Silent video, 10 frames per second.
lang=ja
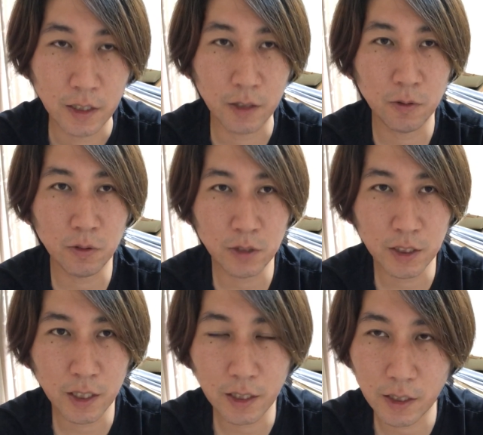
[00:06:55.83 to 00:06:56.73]
でこの次
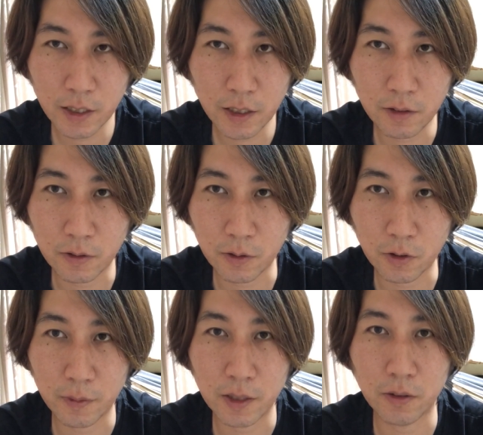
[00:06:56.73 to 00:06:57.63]
元から出てくる
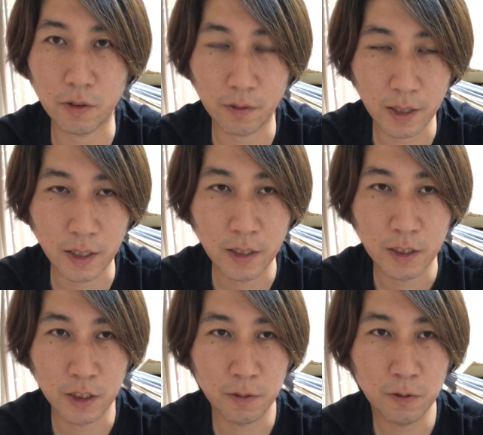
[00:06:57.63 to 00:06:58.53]
言葉というのは
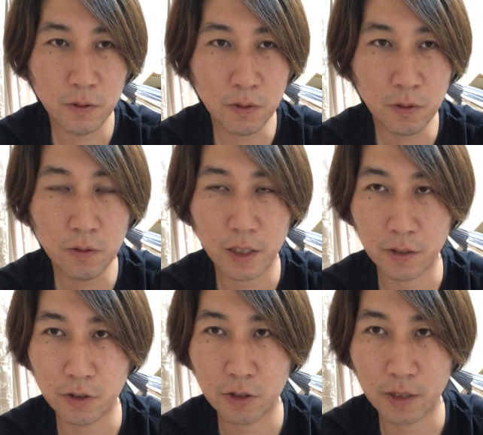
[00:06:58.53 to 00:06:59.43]
自分の方が
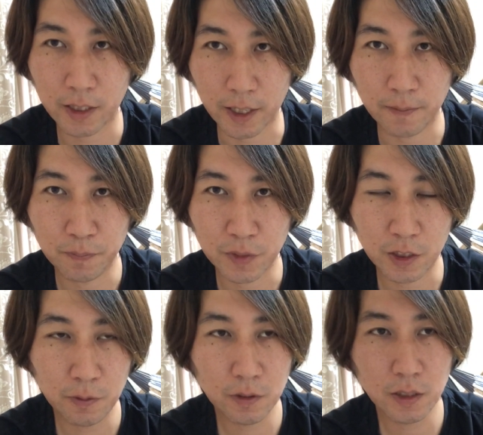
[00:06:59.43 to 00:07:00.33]
優秀なんだ
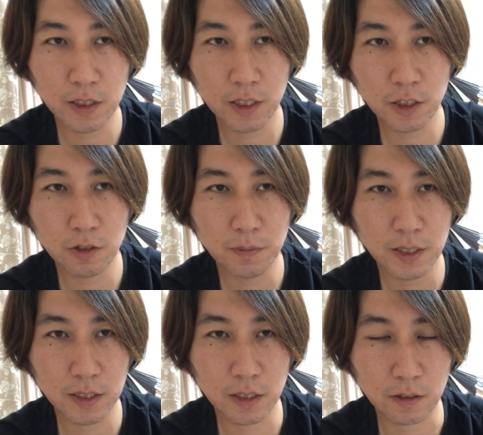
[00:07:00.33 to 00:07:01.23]
自分に政治を任せて